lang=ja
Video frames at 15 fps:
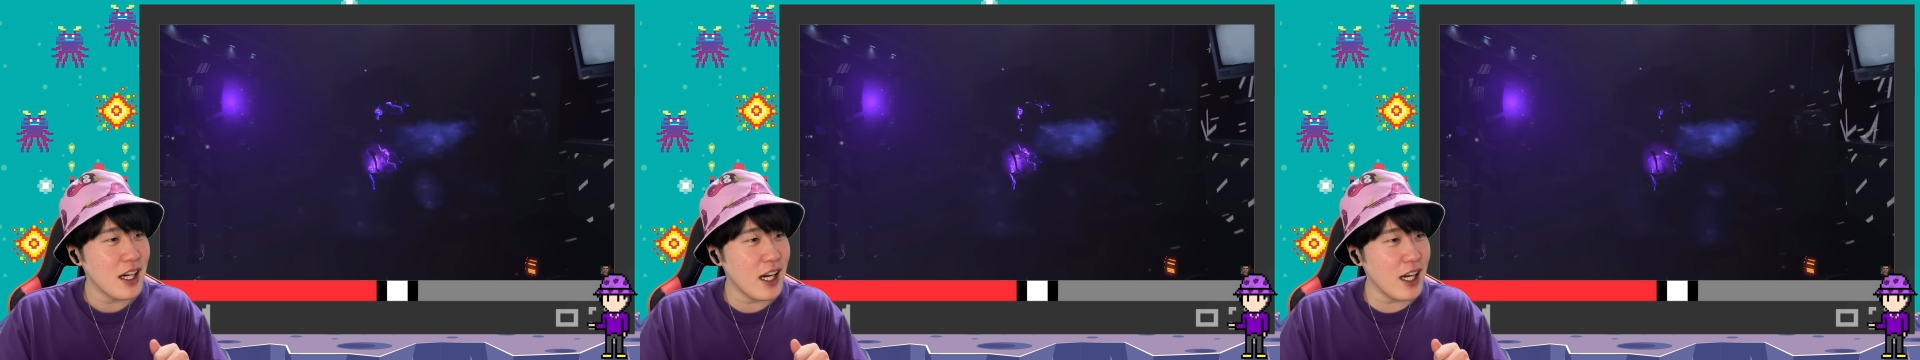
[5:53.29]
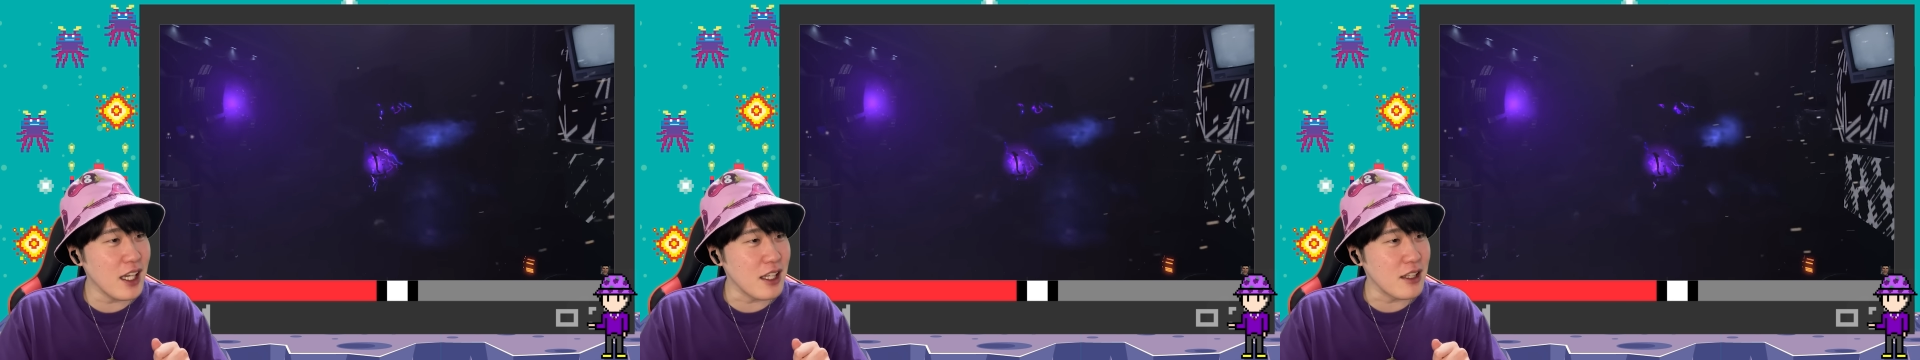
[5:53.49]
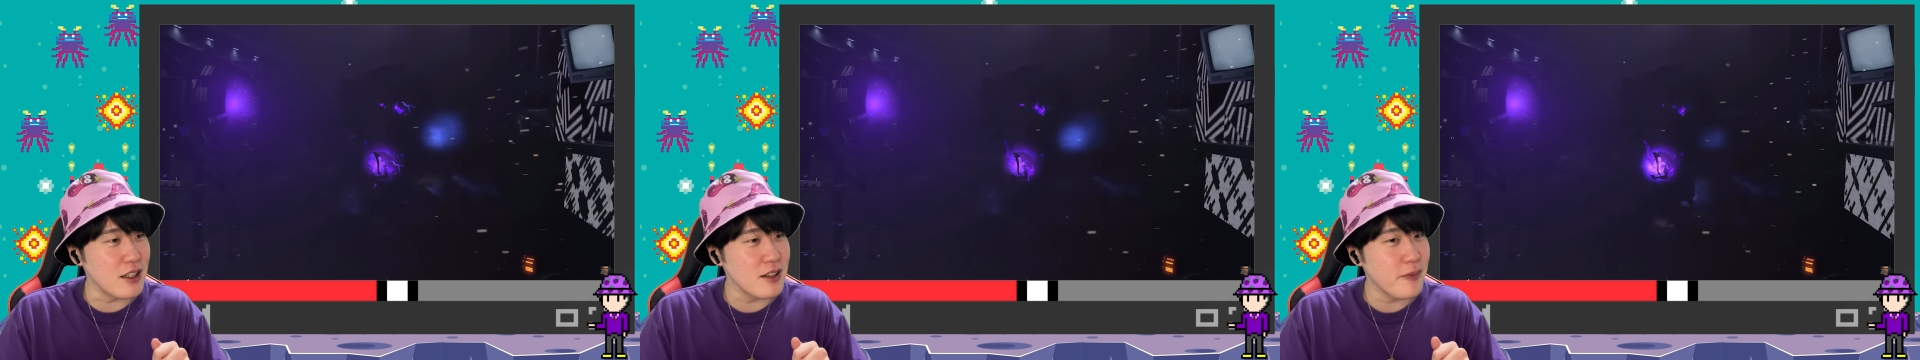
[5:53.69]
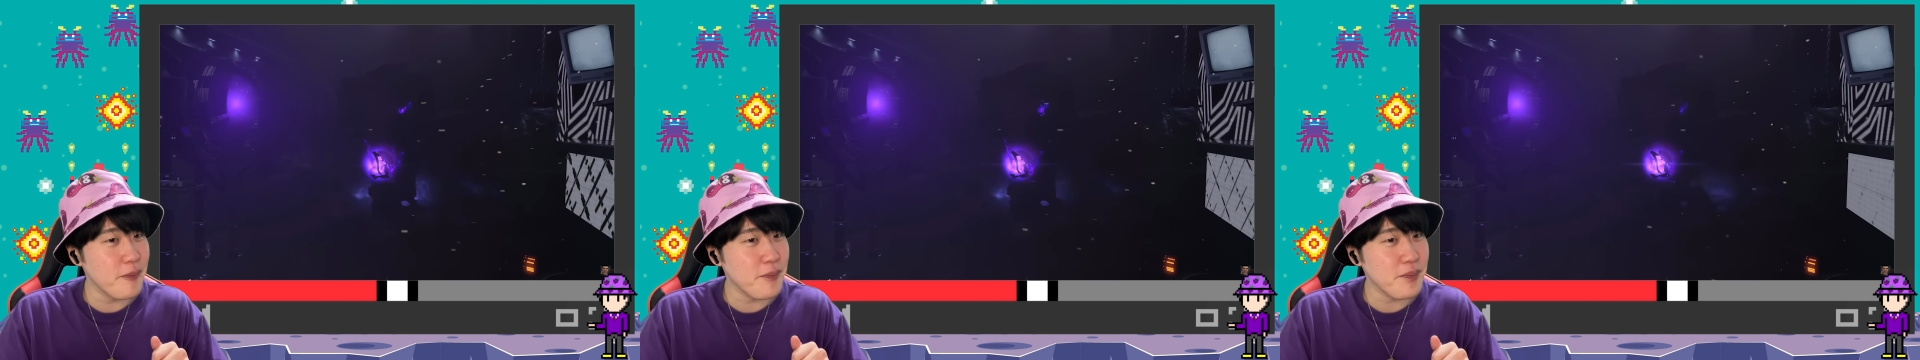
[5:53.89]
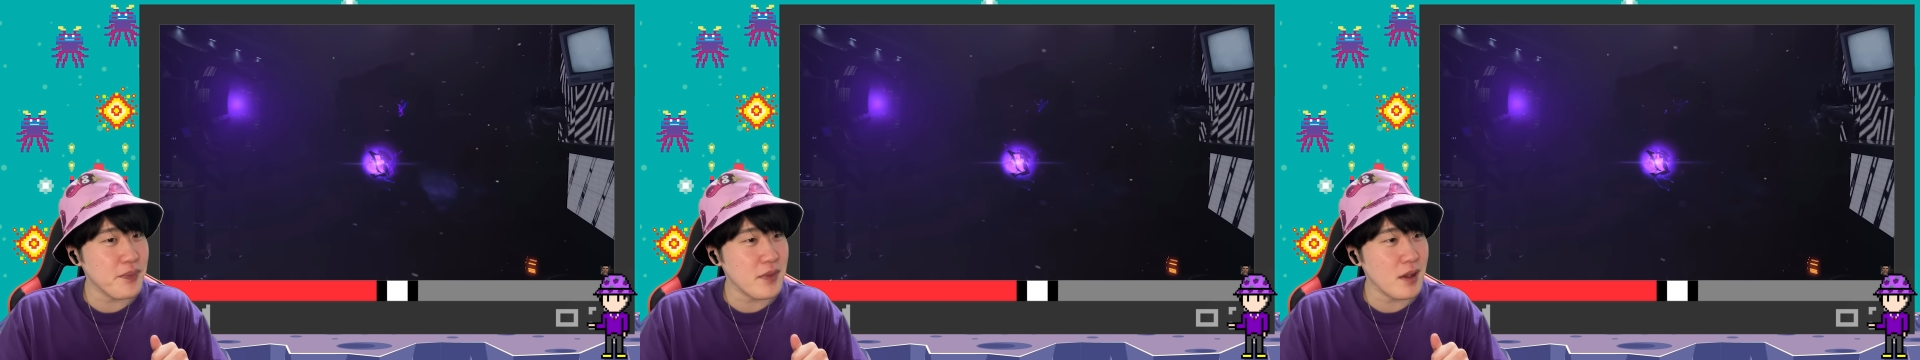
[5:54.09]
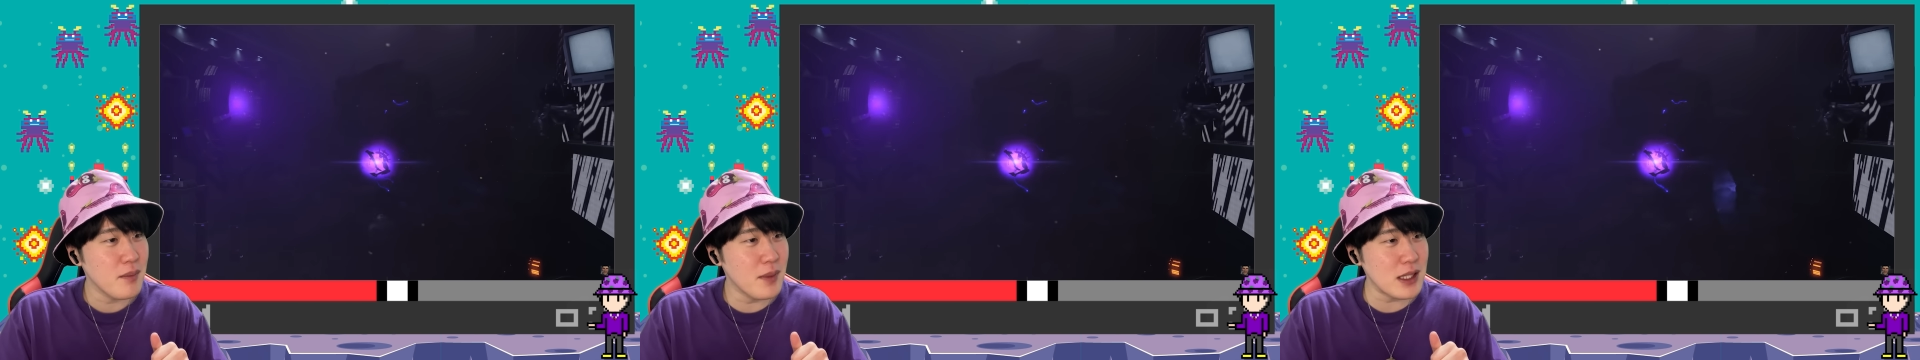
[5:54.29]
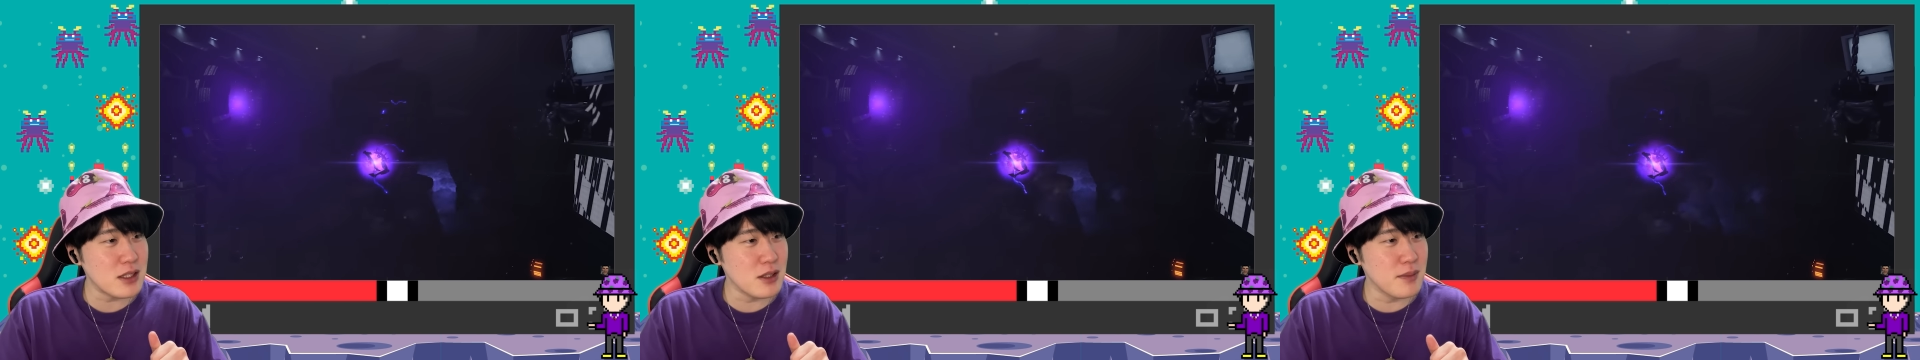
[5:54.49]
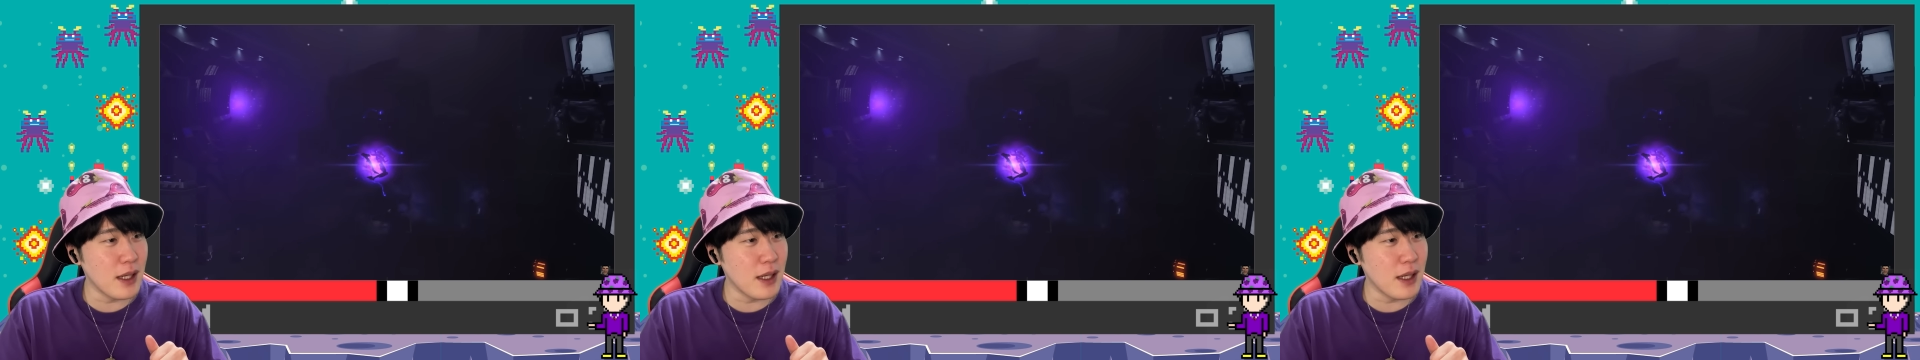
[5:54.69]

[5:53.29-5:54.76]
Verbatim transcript: はい。まず、